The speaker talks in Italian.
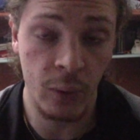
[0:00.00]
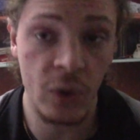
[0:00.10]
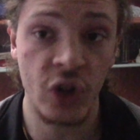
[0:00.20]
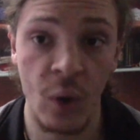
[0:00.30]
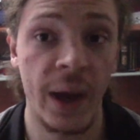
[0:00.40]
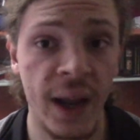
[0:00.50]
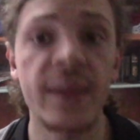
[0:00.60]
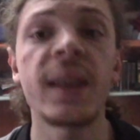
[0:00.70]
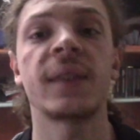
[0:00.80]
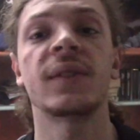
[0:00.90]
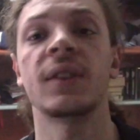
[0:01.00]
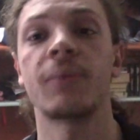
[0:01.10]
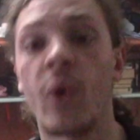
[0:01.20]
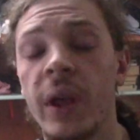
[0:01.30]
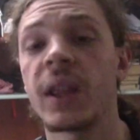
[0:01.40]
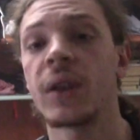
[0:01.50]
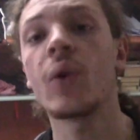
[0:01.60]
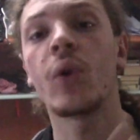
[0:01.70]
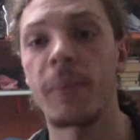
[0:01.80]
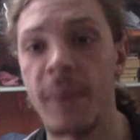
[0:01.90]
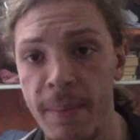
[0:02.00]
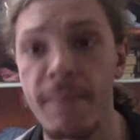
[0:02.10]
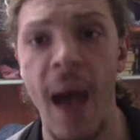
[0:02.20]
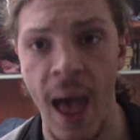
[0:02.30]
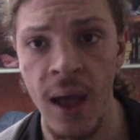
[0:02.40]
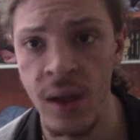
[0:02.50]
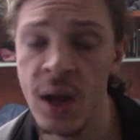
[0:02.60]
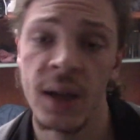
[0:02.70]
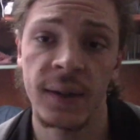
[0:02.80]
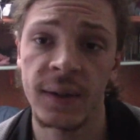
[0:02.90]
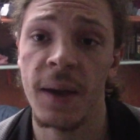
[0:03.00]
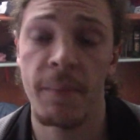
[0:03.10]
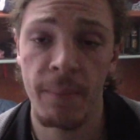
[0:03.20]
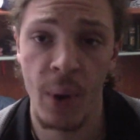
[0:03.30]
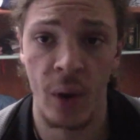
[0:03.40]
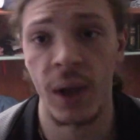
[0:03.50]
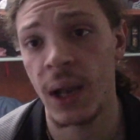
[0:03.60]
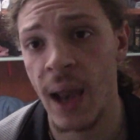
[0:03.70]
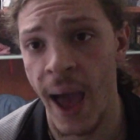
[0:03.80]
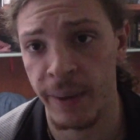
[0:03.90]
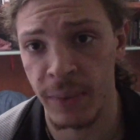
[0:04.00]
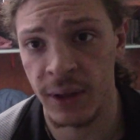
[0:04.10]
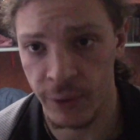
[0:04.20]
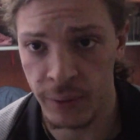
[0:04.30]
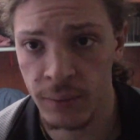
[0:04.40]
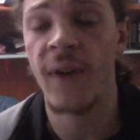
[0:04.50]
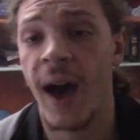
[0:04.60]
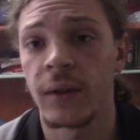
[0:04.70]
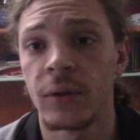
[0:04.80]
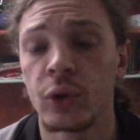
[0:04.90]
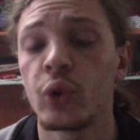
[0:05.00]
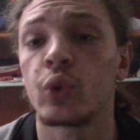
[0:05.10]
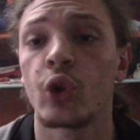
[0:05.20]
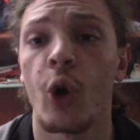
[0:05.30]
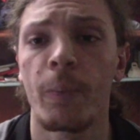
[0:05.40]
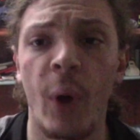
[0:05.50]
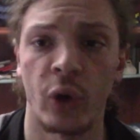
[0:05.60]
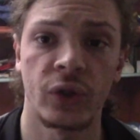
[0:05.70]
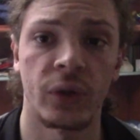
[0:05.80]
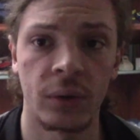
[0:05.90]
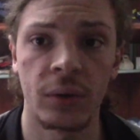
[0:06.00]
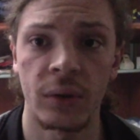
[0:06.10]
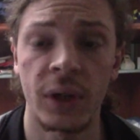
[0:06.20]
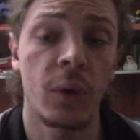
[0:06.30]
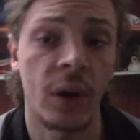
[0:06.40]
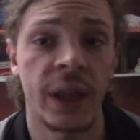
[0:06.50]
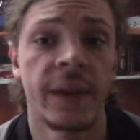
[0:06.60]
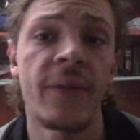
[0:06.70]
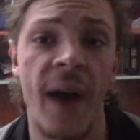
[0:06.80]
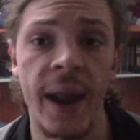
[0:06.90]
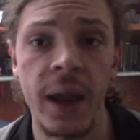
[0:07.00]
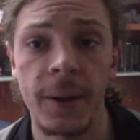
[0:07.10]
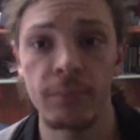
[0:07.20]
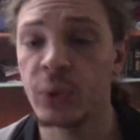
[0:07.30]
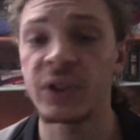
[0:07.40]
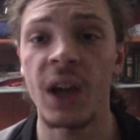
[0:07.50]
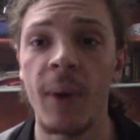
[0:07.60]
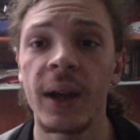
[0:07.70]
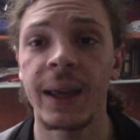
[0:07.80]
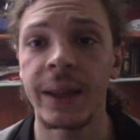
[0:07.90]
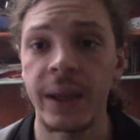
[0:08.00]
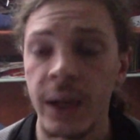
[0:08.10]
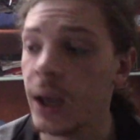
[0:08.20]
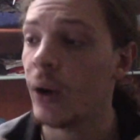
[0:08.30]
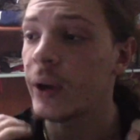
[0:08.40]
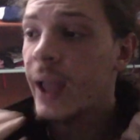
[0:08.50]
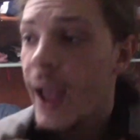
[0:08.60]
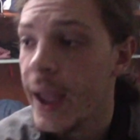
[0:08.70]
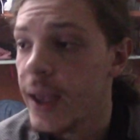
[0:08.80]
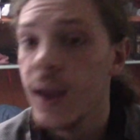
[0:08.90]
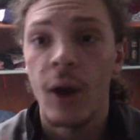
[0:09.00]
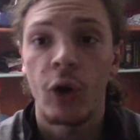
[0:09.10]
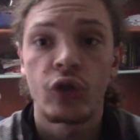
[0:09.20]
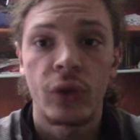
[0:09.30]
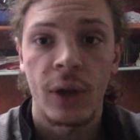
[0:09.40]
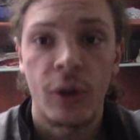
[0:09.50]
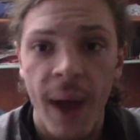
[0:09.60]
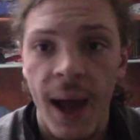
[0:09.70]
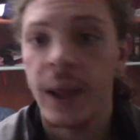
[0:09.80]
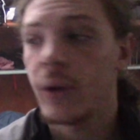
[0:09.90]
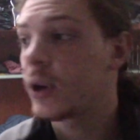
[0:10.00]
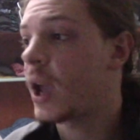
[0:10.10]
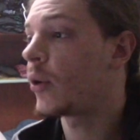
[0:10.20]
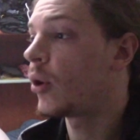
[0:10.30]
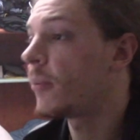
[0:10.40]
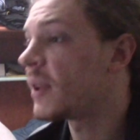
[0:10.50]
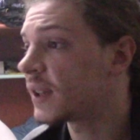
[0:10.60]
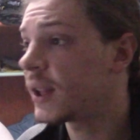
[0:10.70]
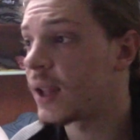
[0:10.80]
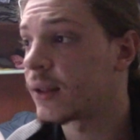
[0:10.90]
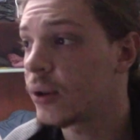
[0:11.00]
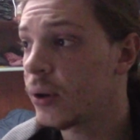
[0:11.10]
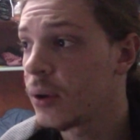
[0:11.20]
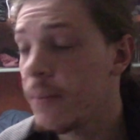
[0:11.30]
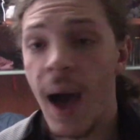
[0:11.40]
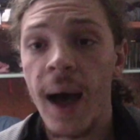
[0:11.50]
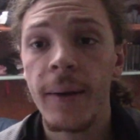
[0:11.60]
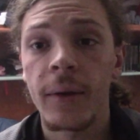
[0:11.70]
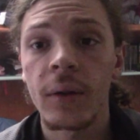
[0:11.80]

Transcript: qui c'è un grandissimo ed enorme ma, se poi l'arbitro fa tutto l'opposto di quello che deve fare, possiamo anche dire ok, ho giocato male, ok non l'ho messa dentro, ma